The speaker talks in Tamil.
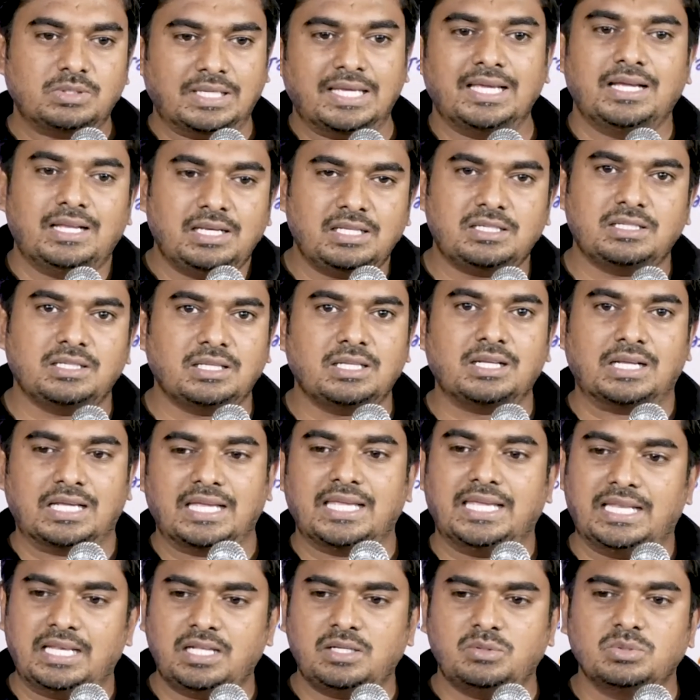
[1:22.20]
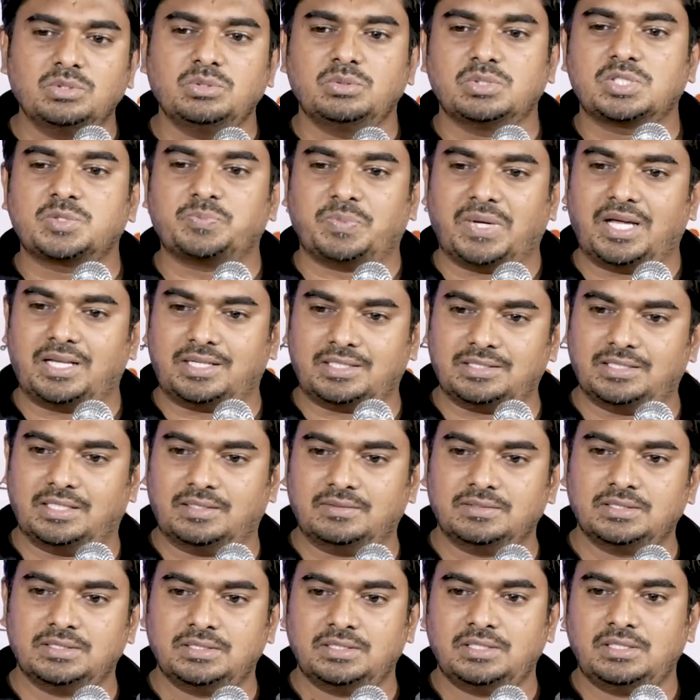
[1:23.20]
எங்களுக்கு எனக்கு எனக்கு வந்து ஒரு ஸ்பார்க்
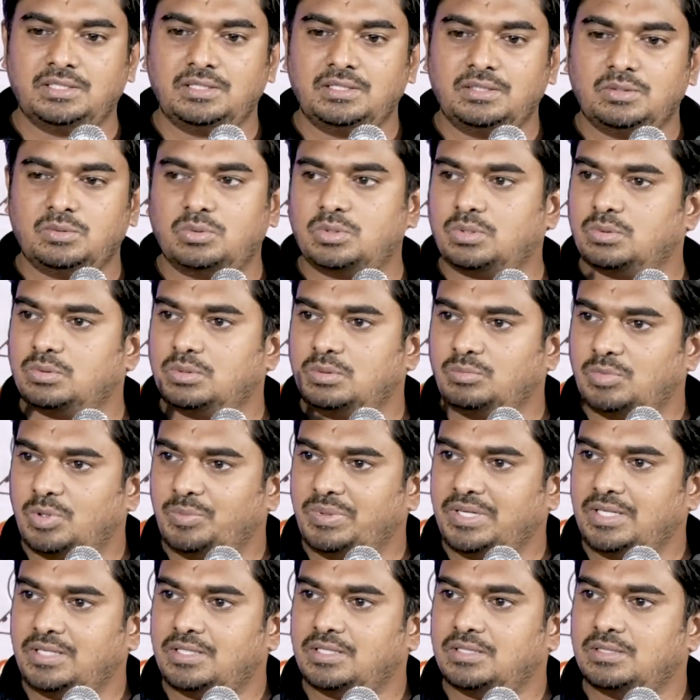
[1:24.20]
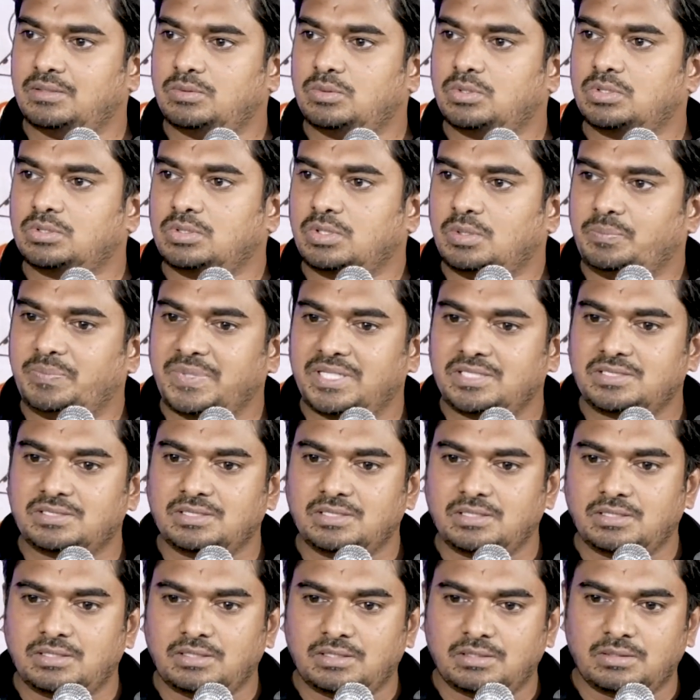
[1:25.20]
தான் ஒரு ஒரு மொமெண்ட்டு ஒருத்தர்
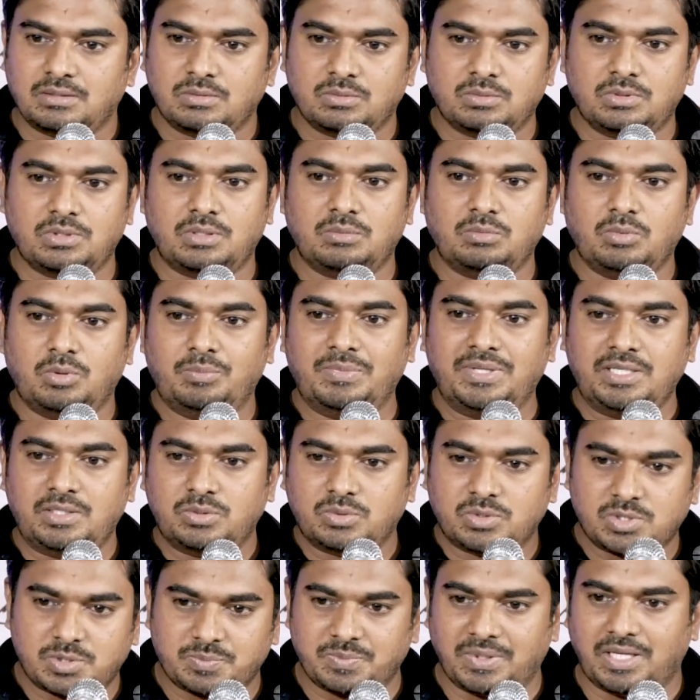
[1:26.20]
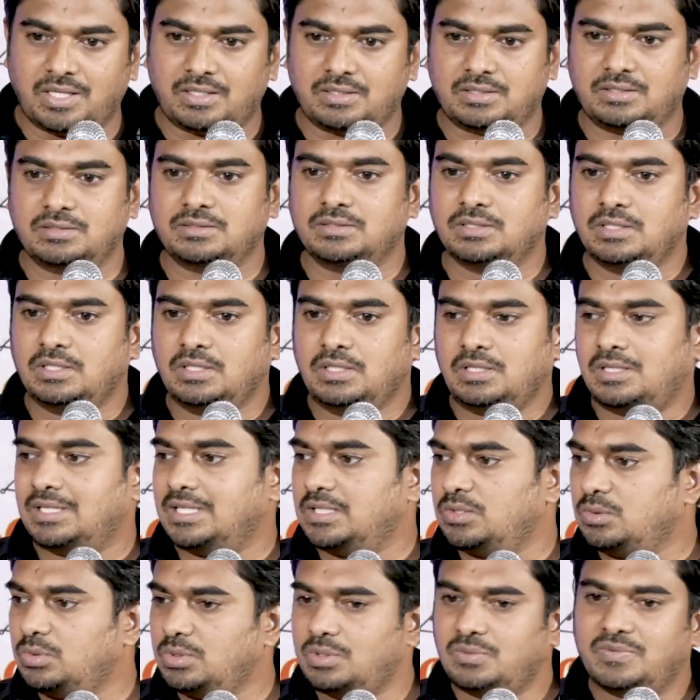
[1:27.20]
பேசின ஒரு மொமெண்ட் ஒரு ஸ்பார்க்கு
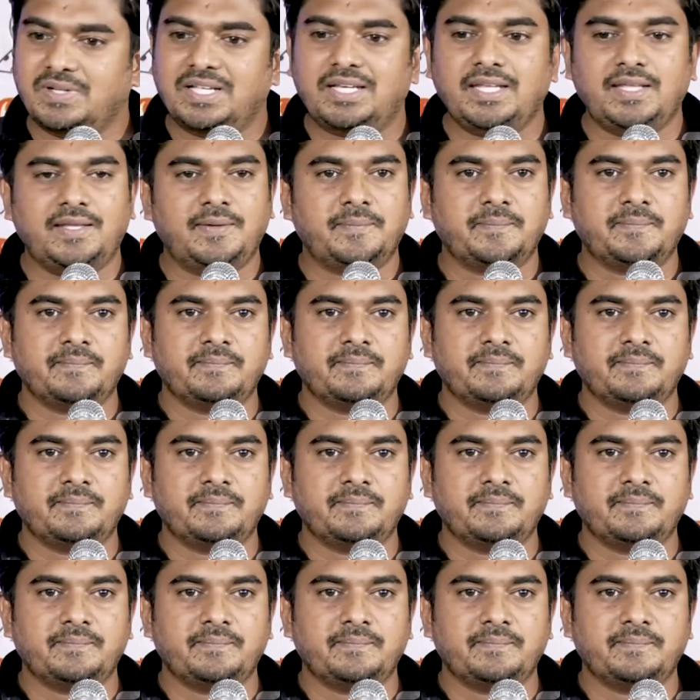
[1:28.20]
ஏதோ ஒரு வரி